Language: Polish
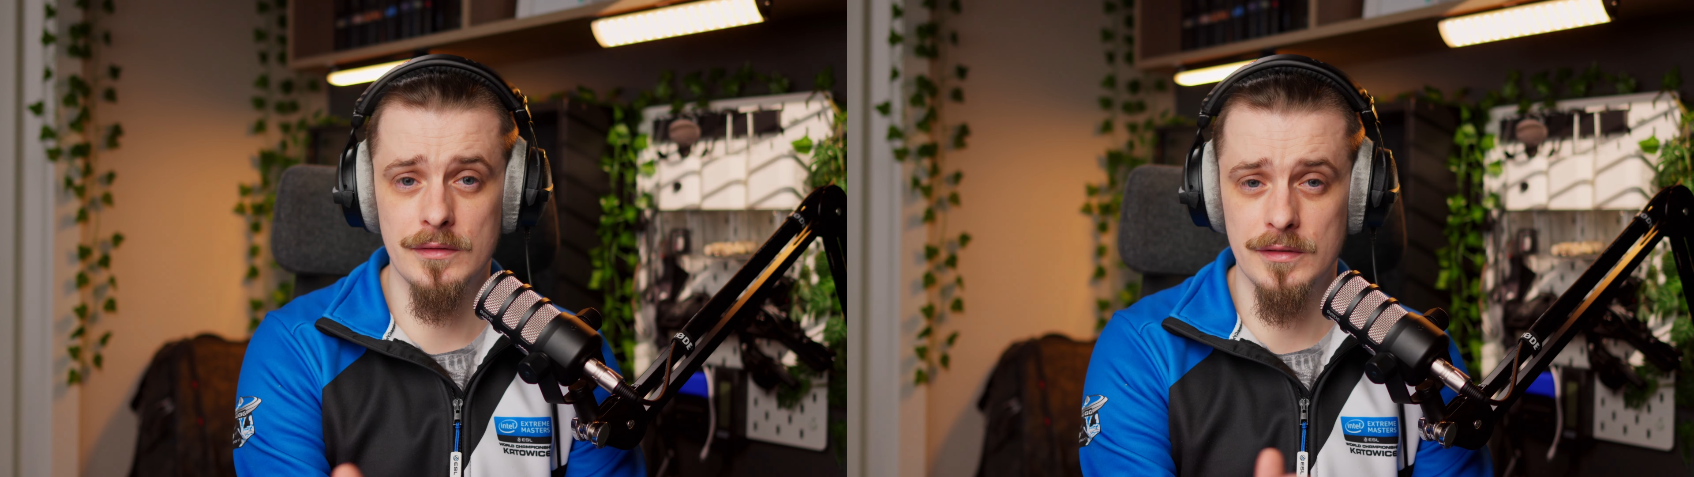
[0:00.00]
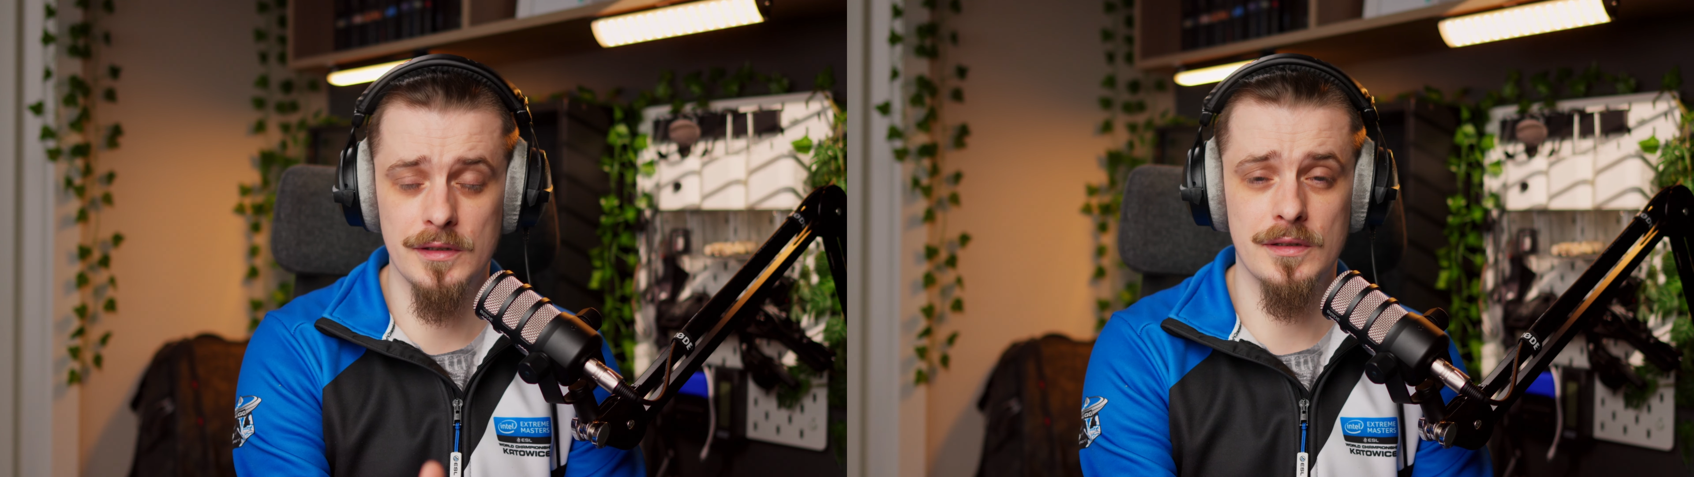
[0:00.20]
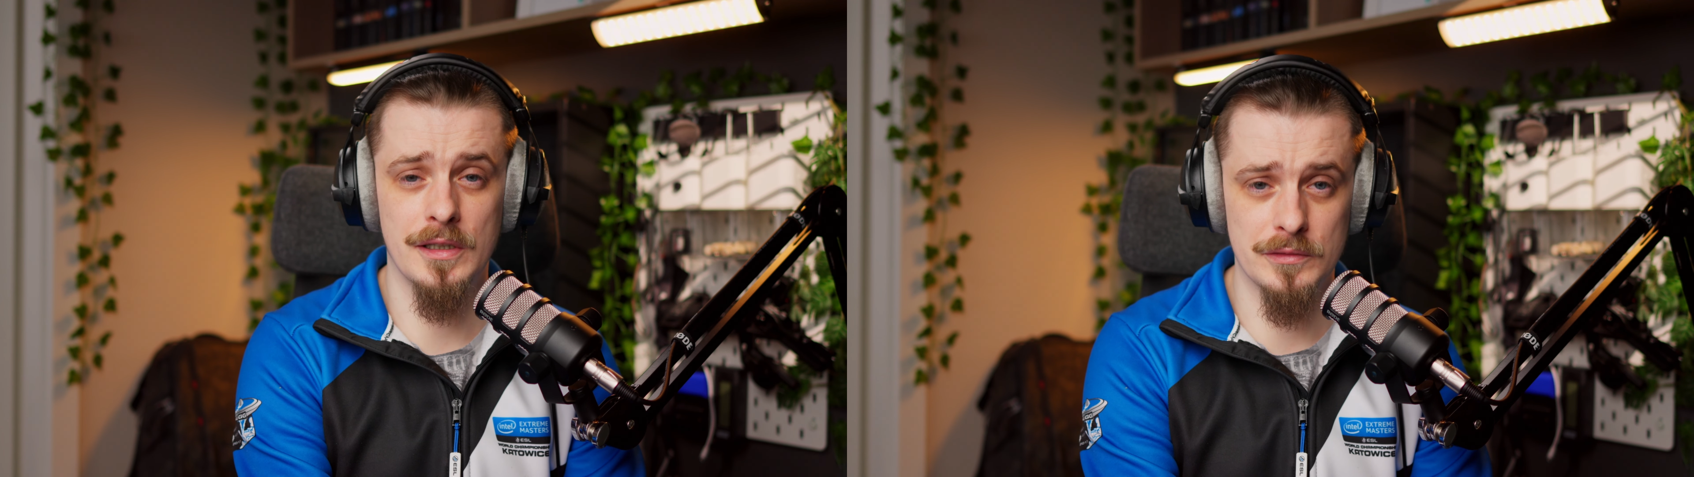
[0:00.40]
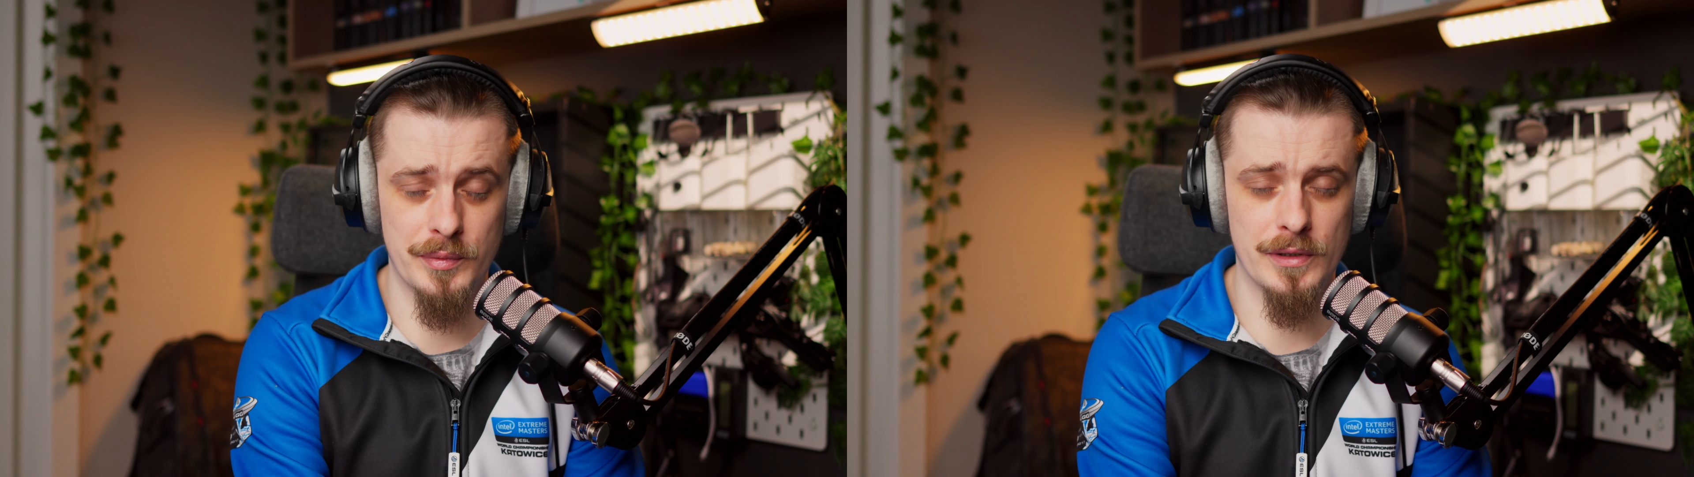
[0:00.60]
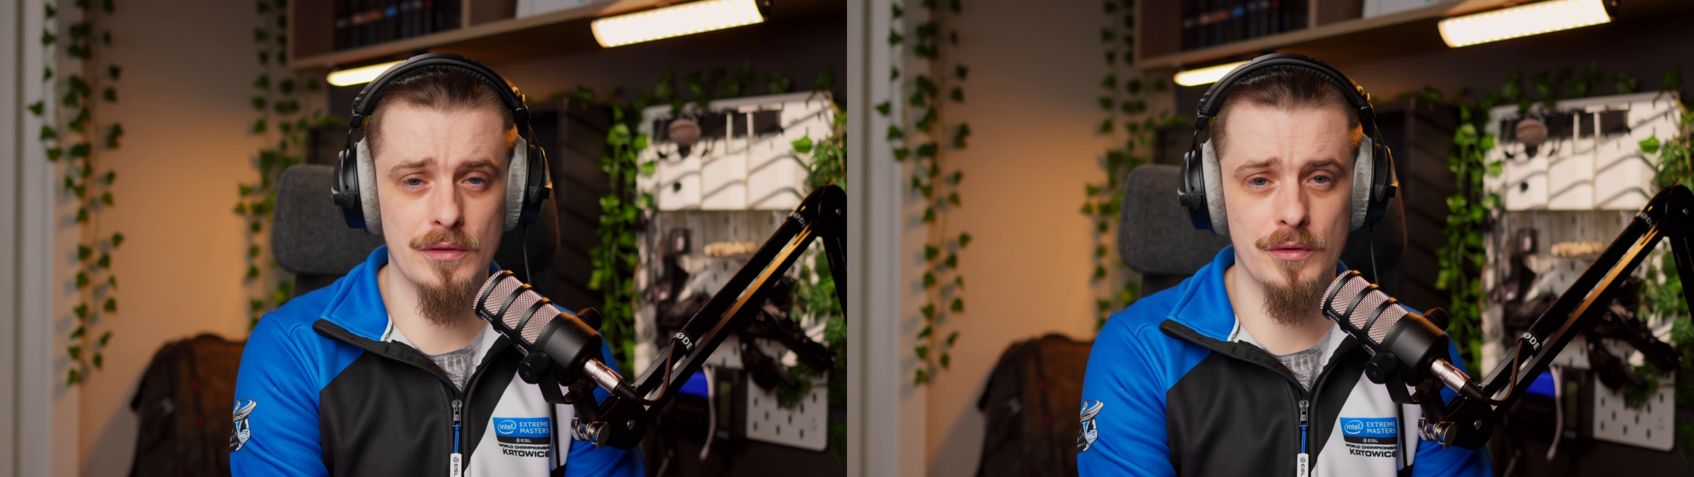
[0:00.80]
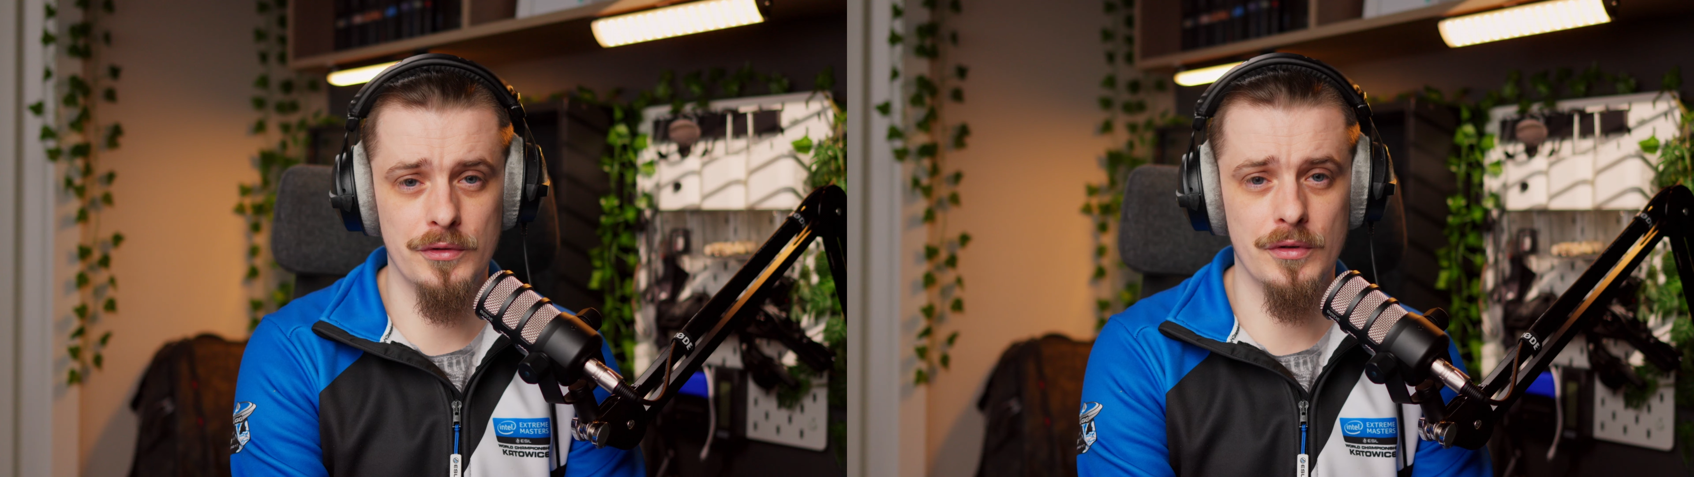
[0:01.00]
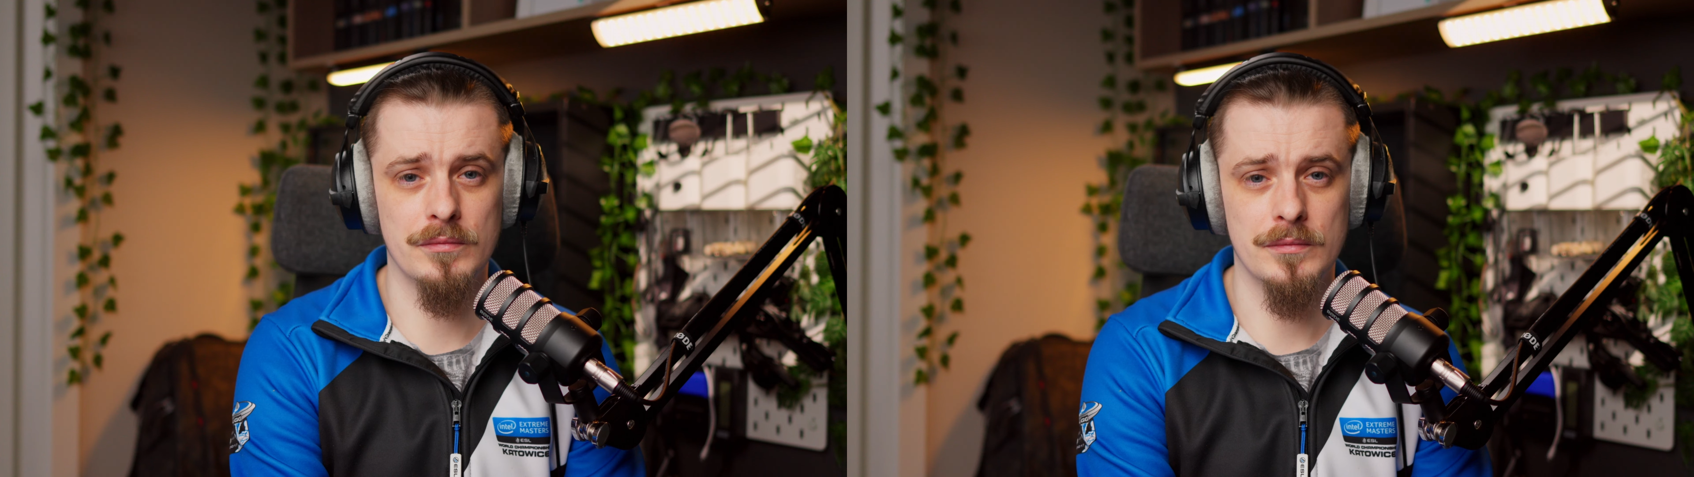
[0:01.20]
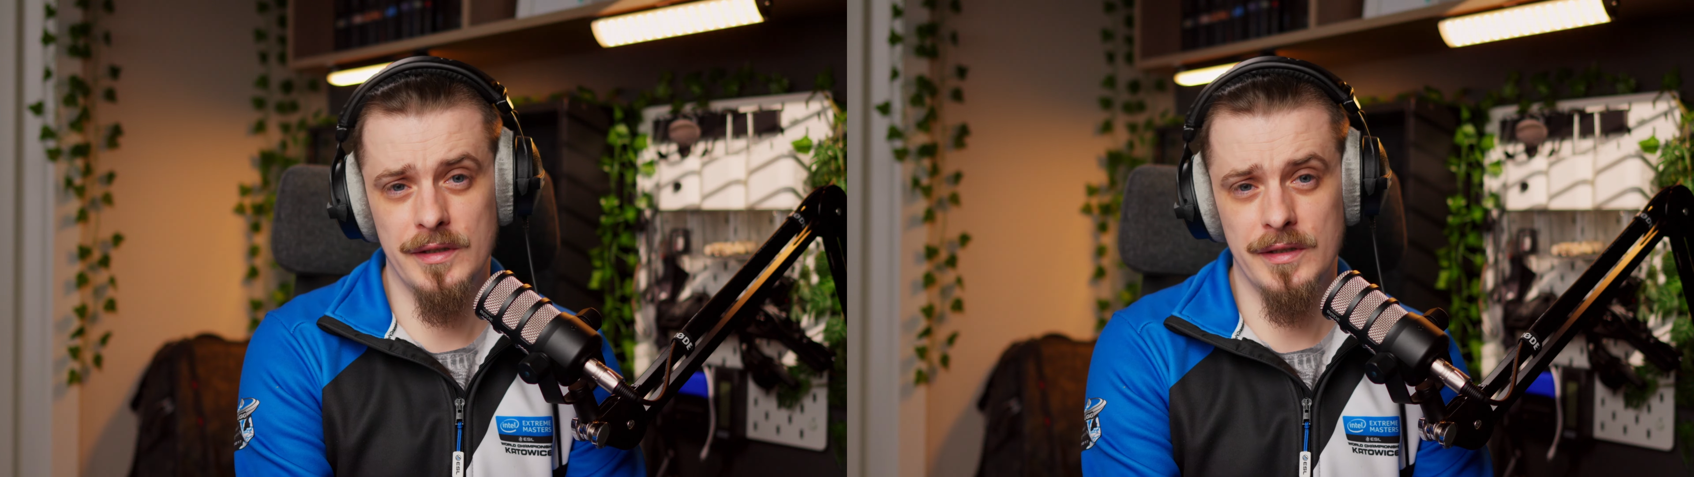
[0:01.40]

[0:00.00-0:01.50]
z daną prędkością.